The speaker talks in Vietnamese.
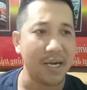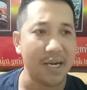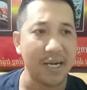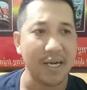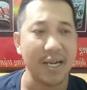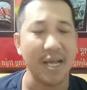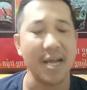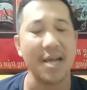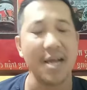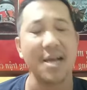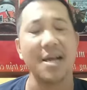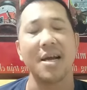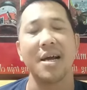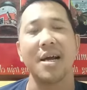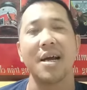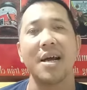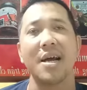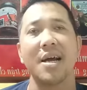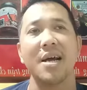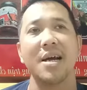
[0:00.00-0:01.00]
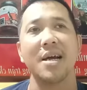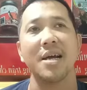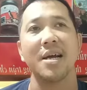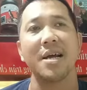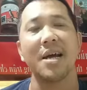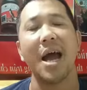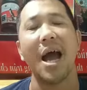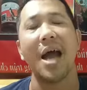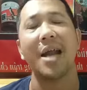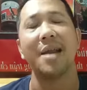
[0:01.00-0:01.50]
để
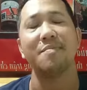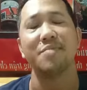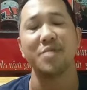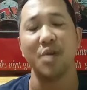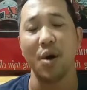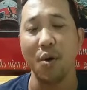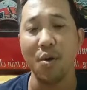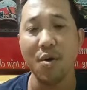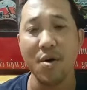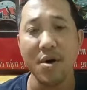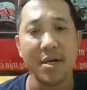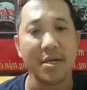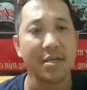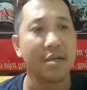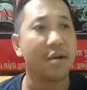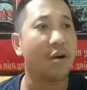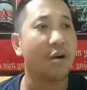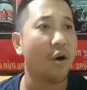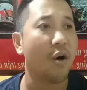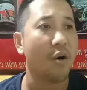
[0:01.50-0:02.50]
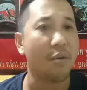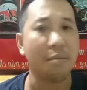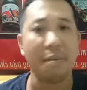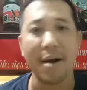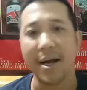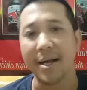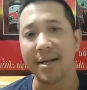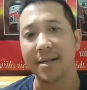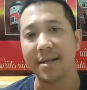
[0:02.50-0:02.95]
anh em sổ. Chứ còn mà